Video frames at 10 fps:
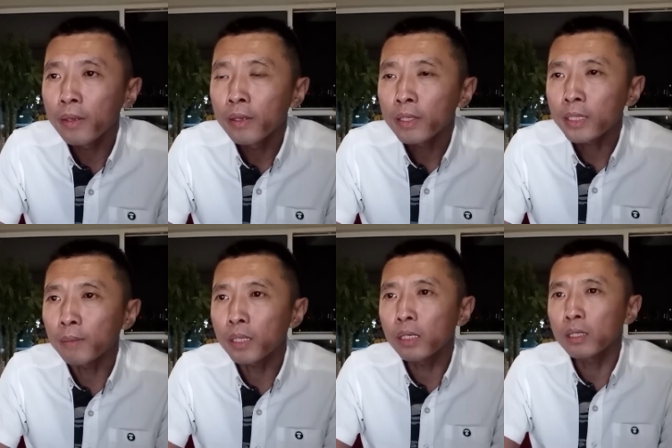咱
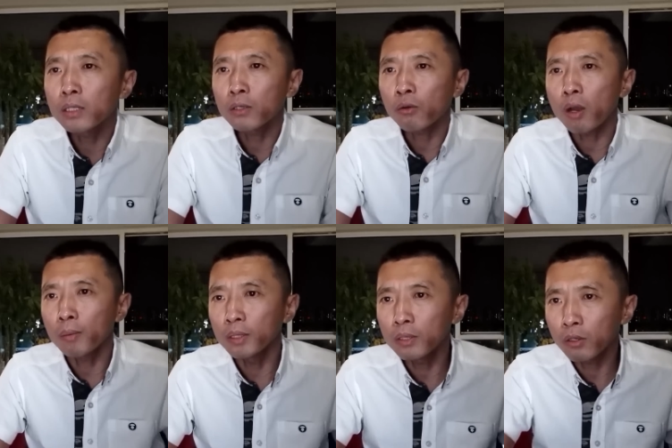们呢就给他化
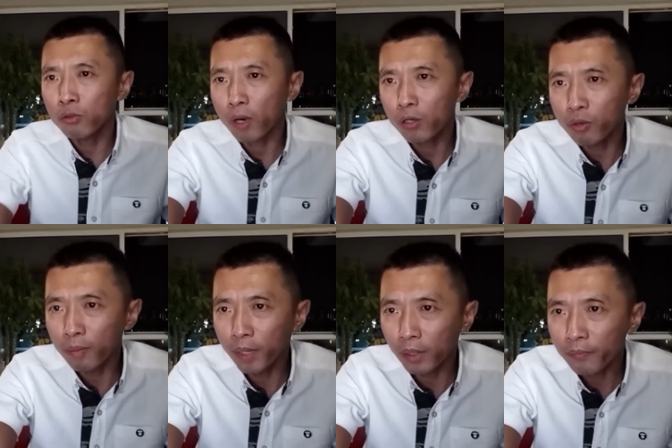名叫楚二全吧。